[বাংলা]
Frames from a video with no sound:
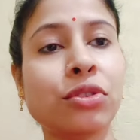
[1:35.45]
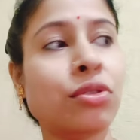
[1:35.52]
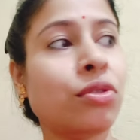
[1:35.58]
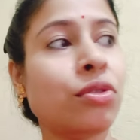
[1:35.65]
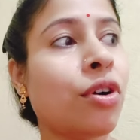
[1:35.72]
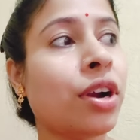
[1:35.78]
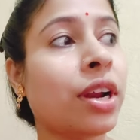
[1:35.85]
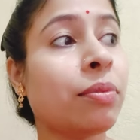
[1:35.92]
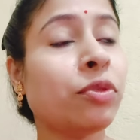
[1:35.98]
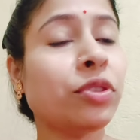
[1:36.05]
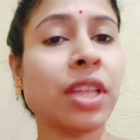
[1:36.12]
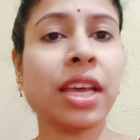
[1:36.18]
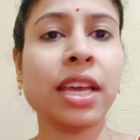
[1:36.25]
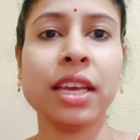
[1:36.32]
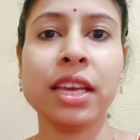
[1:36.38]
তার জন্য
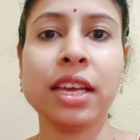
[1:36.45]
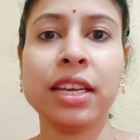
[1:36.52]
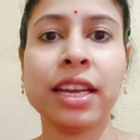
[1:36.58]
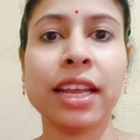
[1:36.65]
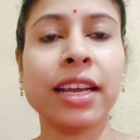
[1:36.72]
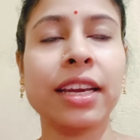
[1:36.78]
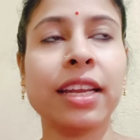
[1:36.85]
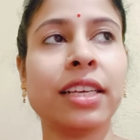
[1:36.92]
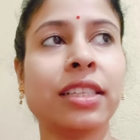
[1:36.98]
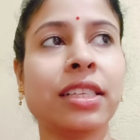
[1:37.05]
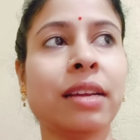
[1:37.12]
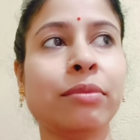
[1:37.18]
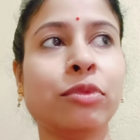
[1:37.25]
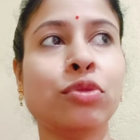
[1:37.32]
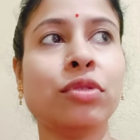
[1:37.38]
ঘরের মধ্যে ঢেকে
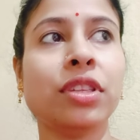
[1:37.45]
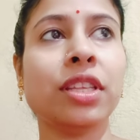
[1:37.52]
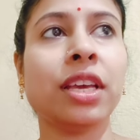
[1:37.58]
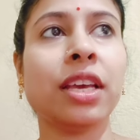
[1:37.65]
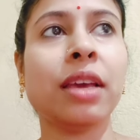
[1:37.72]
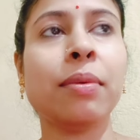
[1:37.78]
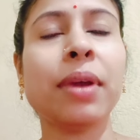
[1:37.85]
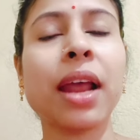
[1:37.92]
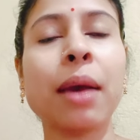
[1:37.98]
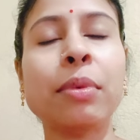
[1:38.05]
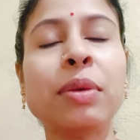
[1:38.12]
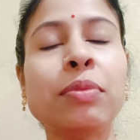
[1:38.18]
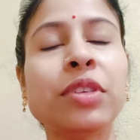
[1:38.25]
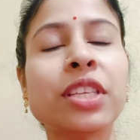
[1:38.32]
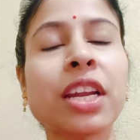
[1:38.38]
রেখেছিলাম ঝুড়ি দিয়ে
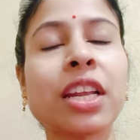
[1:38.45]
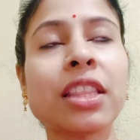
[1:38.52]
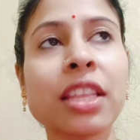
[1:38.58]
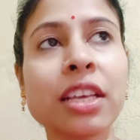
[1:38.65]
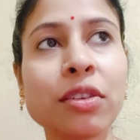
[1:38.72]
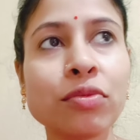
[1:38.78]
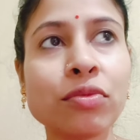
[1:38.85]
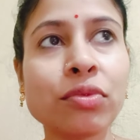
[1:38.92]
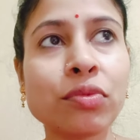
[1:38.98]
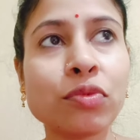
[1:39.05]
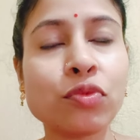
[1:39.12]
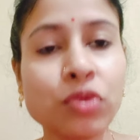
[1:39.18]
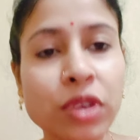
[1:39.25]
এবার আমি বিছানার থেকে